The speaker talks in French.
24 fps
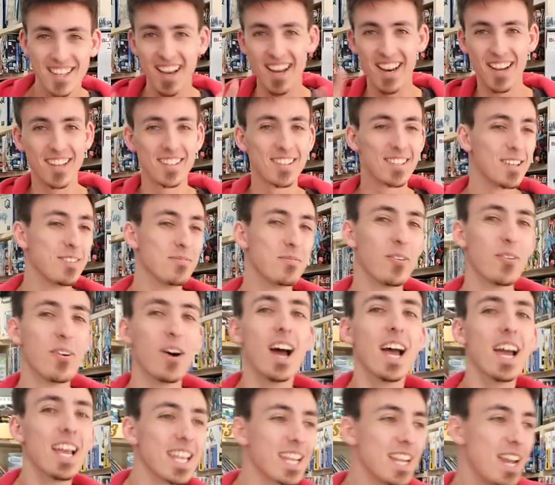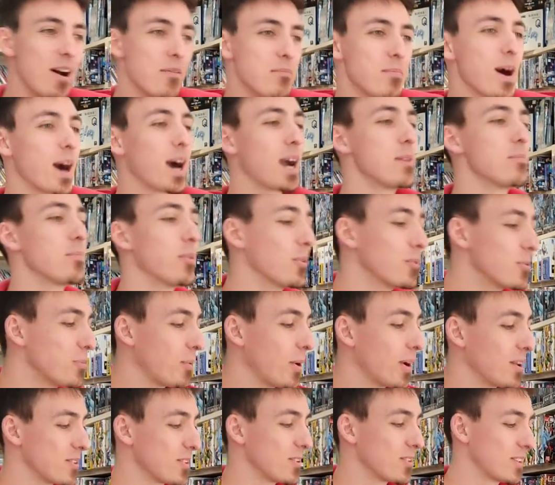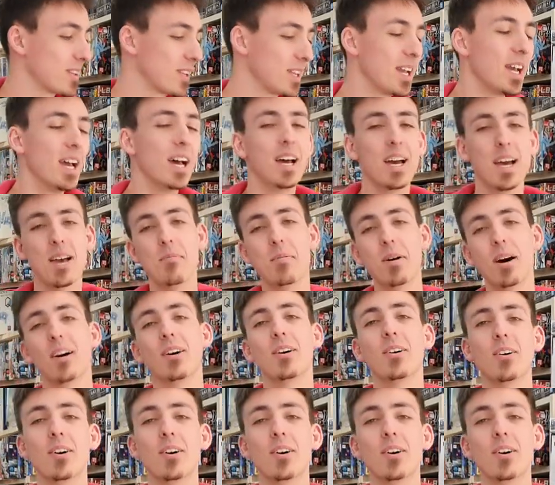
tel un démon, il apparaît pour nous présenter eh ben,